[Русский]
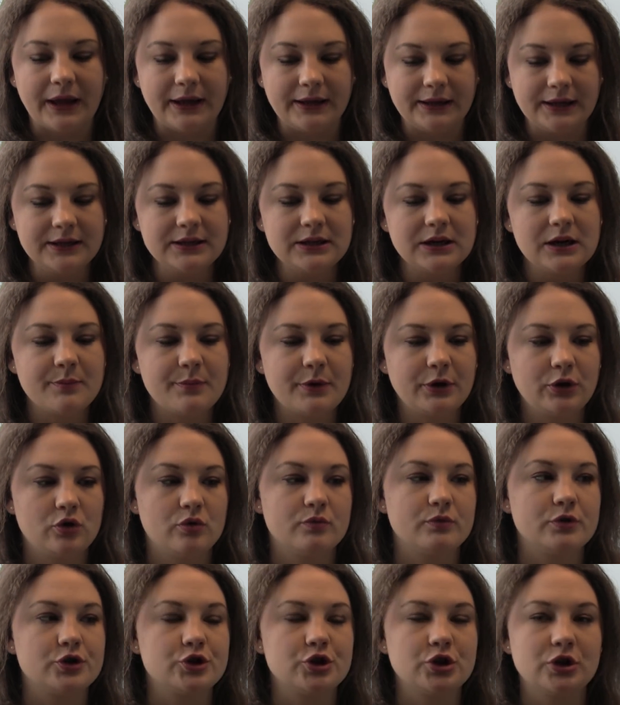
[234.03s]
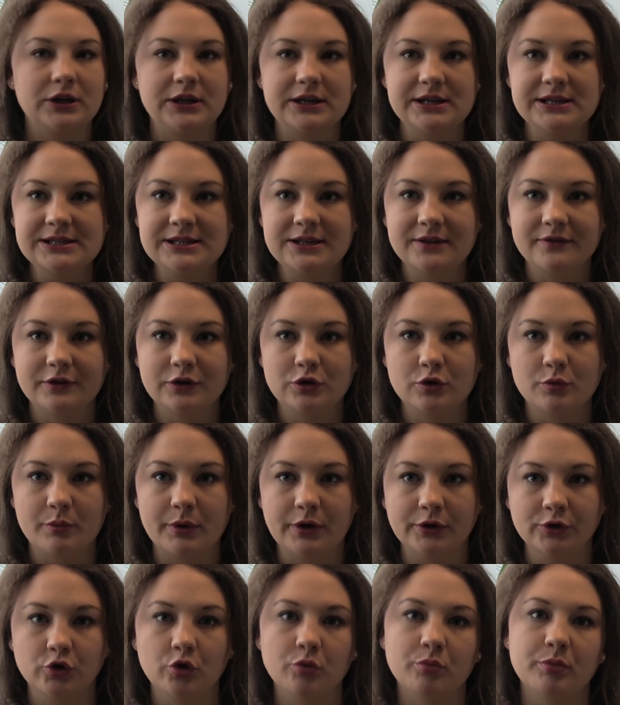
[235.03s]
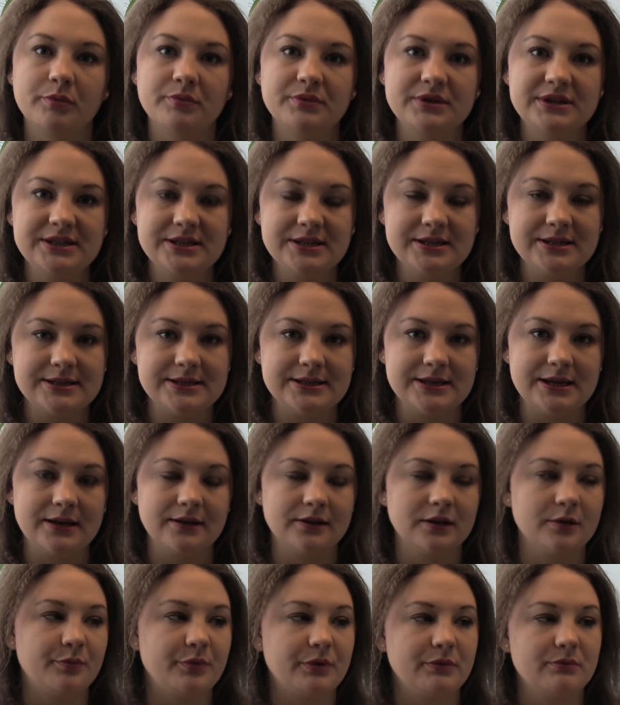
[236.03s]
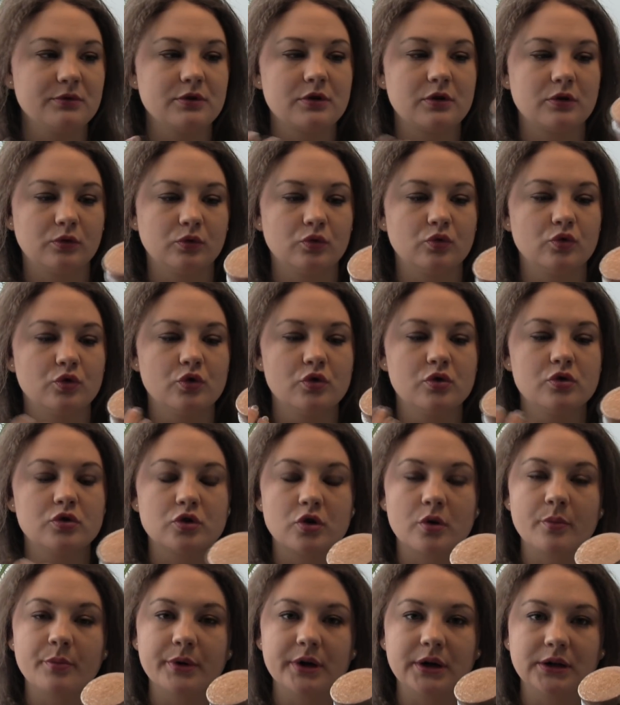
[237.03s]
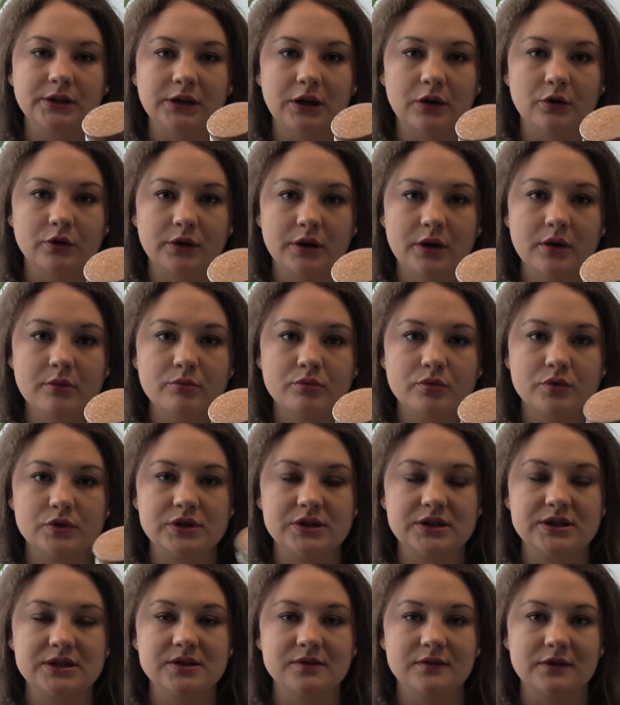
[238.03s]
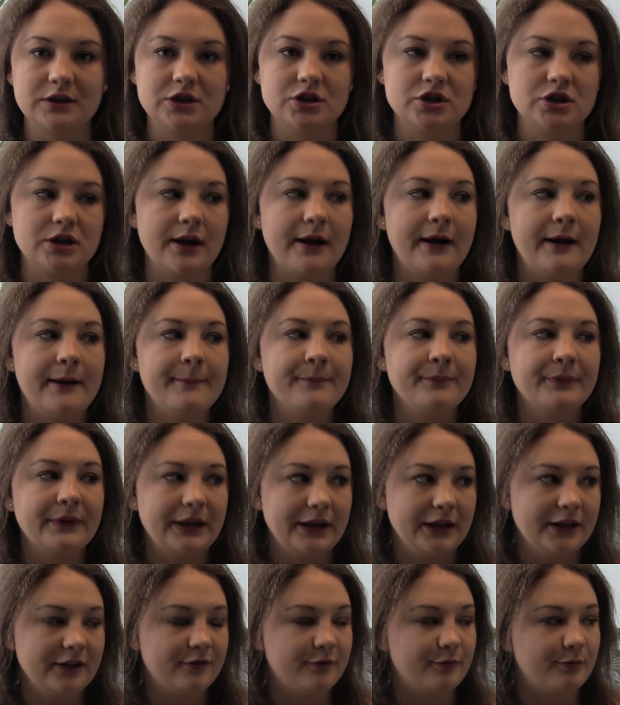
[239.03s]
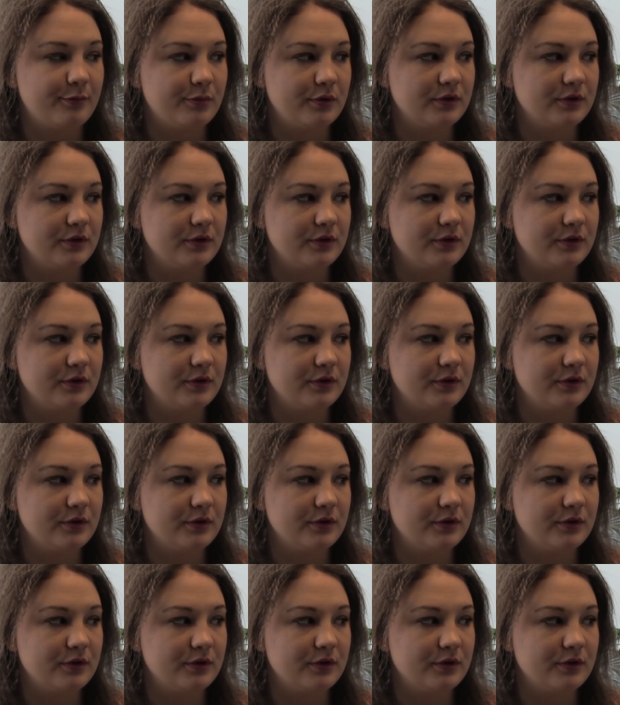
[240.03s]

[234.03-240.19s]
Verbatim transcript: А я так подумала, что если в эту банку поместить зелень, например, лук, укроп, когда он, да, будет свежий, и